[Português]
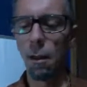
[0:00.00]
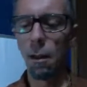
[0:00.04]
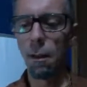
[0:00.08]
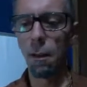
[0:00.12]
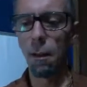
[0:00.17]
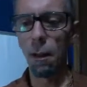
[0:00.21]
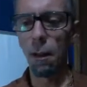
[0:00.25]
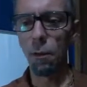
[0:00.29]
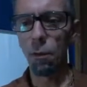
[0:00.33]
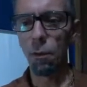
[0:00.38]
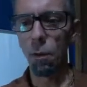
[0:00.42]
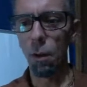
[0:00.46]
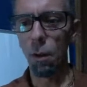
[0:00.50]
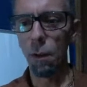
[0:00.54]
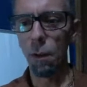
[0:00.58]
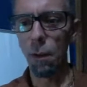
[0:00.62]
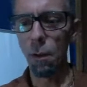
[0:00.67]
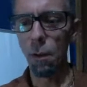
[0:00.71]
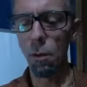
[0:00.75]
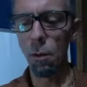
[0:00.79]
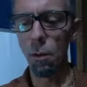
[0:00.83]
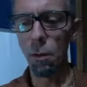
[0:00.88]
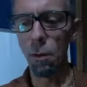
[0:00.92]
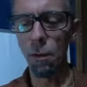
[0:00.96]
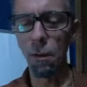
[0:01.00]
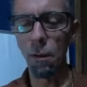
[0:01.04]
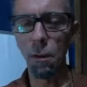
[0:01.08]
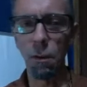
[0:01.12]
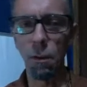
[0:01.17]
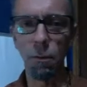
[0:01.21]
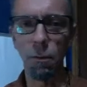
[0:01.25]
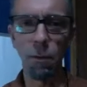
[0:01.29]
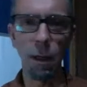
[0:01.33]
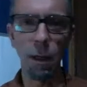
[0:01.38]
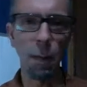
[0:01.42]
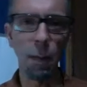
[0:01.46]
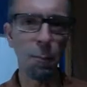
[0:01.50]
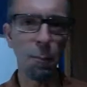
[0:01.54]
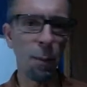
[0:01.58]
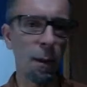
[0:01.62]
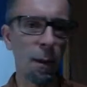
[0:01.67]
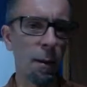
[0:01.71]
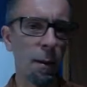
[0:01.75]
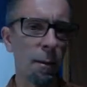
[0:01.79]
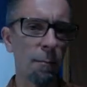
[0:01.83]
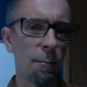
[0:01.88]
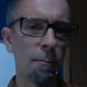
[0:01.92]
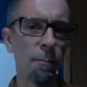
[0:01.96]
na escola de Yogas. Então vale a
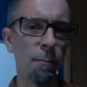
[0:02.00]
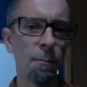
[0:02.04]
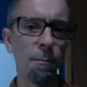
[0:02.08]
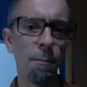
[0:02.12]
pena.